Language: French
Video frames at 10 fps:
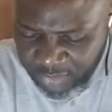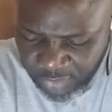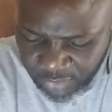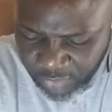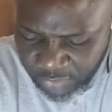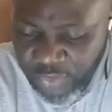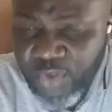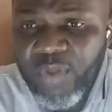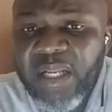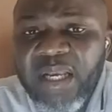que lorsque
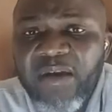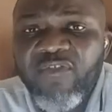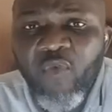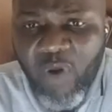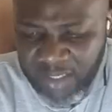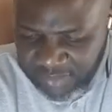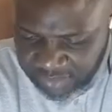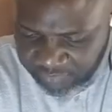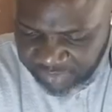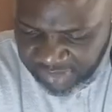l'on a la foi
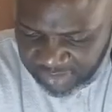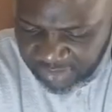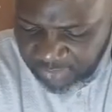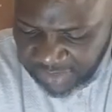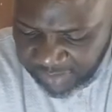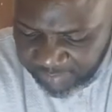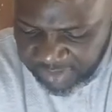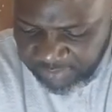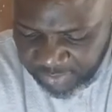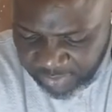typique de la
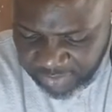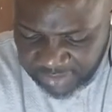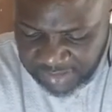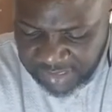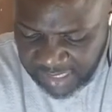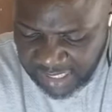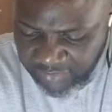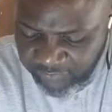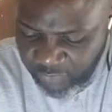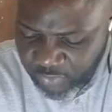Bible,
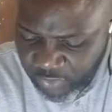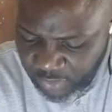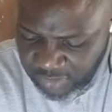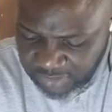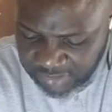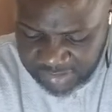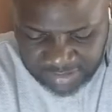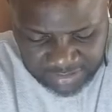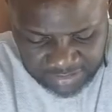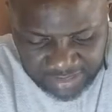elle fonctionne
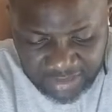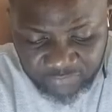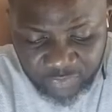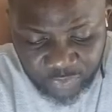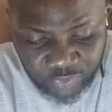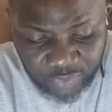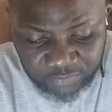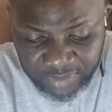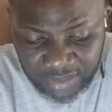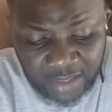et elle
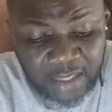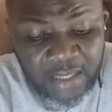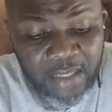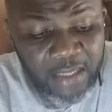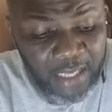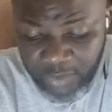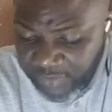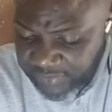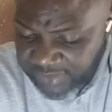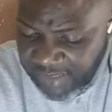fonctionne bien.
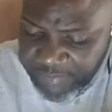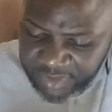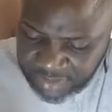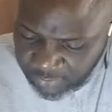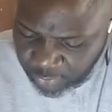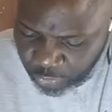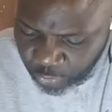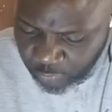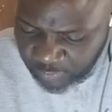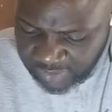Alors ce samedi,
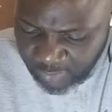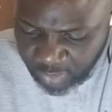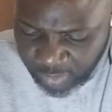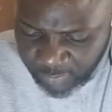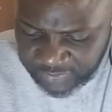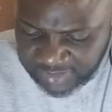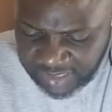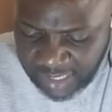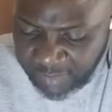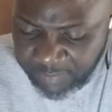aujourd'hui, nous allons
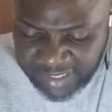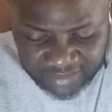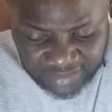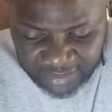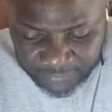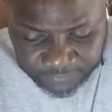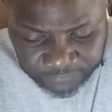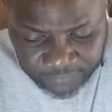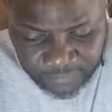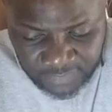commencer à parler
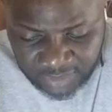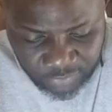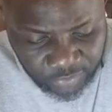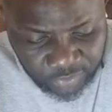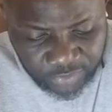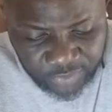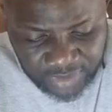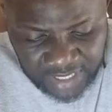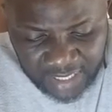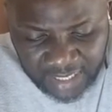de
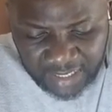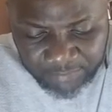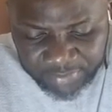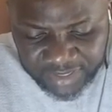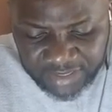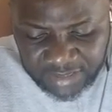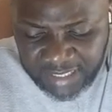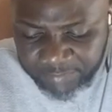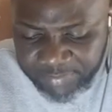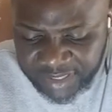
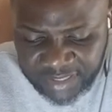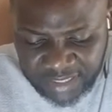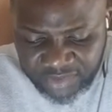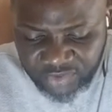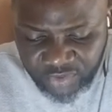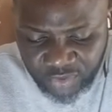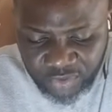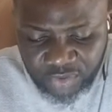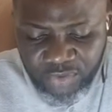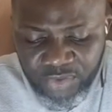
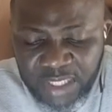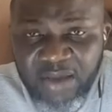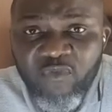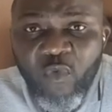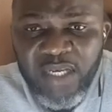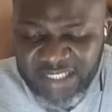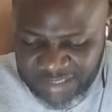l'application de la foi